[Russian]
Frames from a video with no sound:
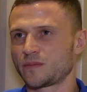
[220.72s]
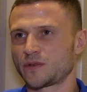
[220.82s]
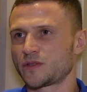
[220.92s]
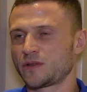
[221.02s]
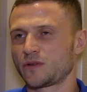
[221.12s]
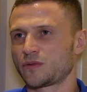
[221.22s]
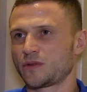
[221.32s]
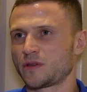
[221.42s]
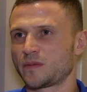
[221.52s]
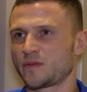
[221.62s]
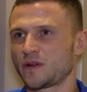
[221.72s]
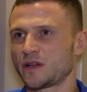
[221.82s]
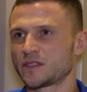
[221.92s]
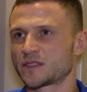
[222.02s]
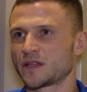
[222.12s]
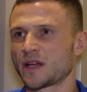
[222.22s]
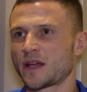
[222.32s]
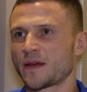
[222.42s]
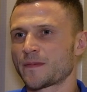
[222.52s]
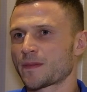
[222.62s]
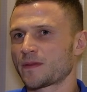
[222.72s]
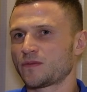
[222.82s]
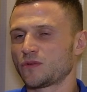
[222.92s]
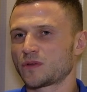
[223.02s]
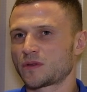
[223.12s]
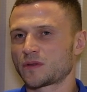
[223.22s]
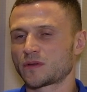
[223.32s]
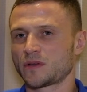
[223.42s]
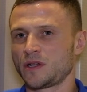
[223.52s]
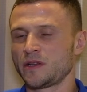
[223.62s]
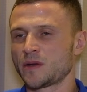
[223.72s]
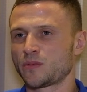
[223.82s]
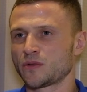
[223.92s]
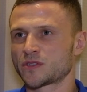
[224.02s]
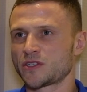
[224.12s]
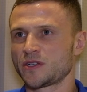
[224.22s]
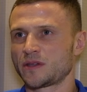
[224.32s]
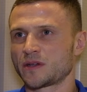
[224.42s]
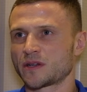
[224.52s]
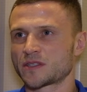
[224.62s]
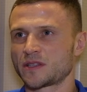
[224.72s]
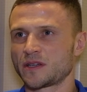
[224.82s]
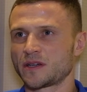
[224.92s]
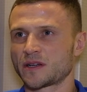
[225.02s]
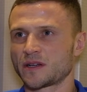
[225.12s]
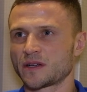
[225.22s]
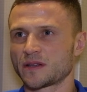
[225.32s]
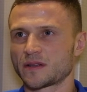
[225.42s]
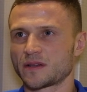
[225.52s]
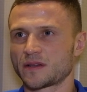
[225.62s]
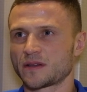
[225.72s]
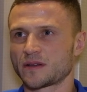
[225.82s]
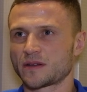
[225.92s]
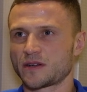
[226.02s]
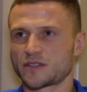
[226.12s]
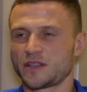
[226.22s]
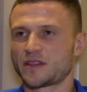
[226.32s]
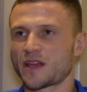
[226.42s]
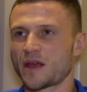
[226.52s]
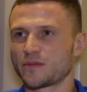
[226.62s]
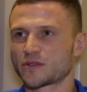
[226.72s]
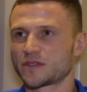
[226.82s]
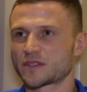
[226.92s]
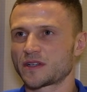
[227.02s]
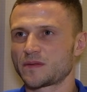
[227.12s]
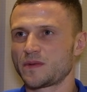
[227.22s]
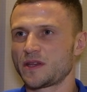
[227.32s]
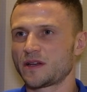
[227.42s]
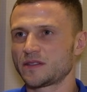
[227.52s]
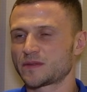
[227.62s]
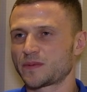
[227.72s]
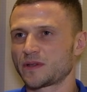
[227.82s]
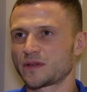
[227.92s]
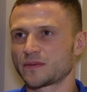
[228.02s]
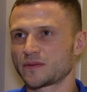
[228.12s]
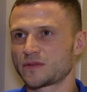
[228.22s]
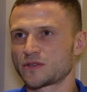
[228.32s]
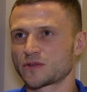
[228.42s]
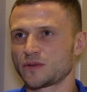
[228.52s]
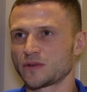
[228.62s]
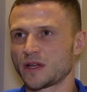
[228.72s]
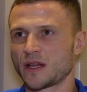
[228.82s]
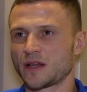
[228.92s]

почти никто не добавляется. Вот. Линия полузащиты, каждая игра, каждый тайм, можно сказать, меняется, поэтому тяжело